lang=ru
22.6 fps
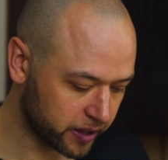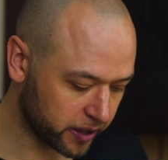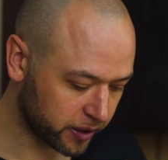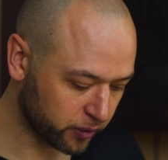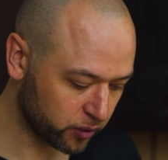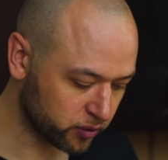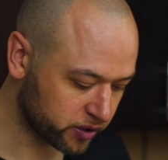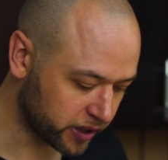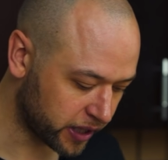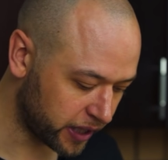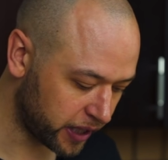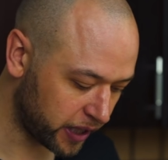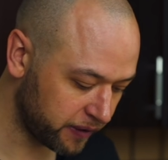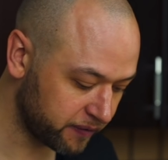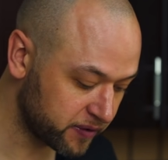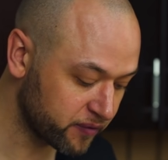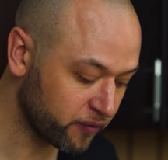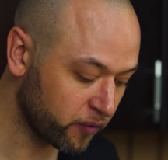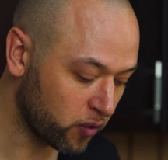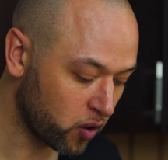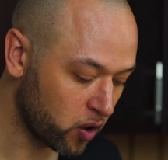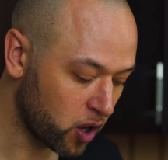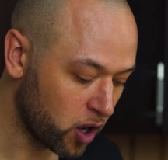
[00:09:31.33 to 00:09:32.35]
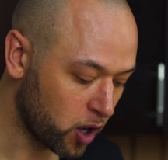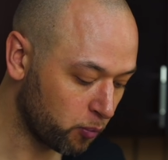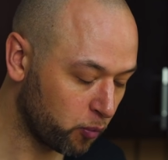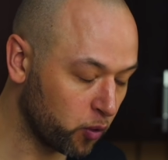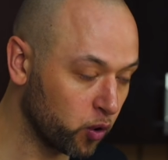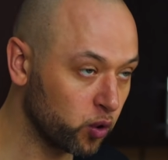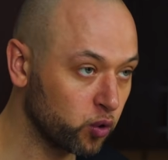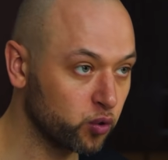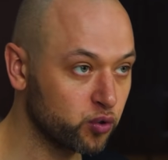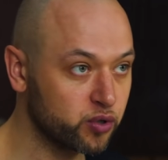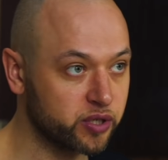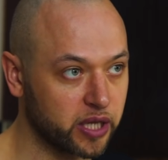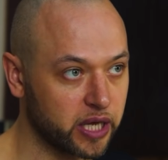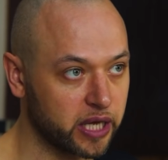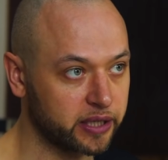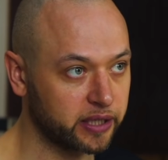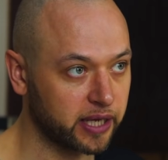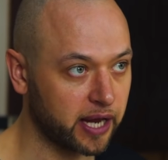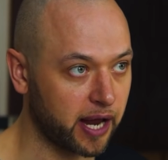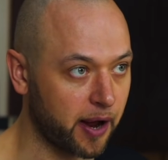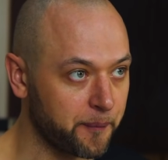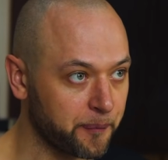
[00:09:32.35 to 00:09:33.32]
Я говорю, скорее всего,
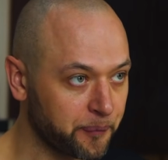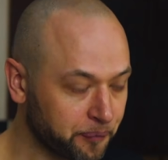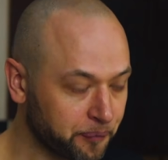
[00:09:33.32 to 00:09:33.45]
полусладкая.